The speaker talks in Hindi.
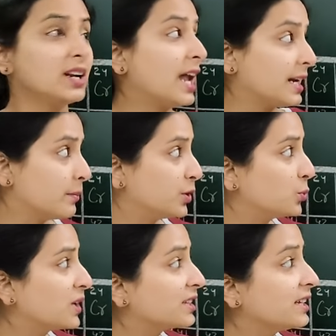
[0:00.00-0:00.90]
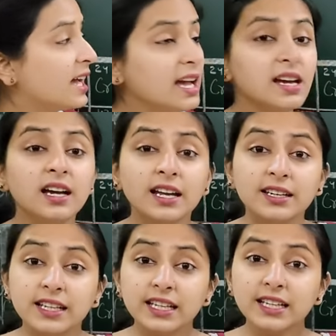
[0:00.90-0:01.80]
लाइन नंबर टू कहती है
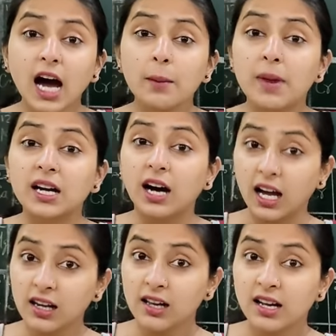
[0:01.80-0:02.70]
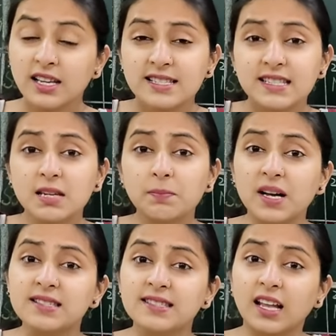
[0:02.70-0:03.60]
नी ना मग अल सी
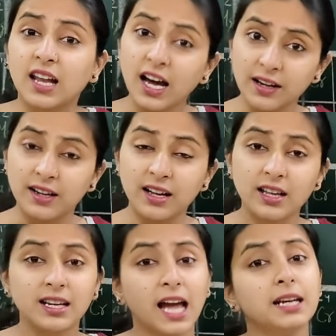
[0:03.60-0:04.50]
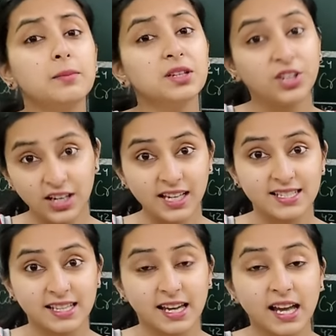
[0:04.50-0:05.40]
पस सल अर लाइन नंबर थ्री
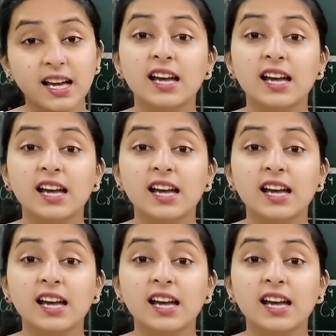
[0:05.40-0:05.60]
कहती है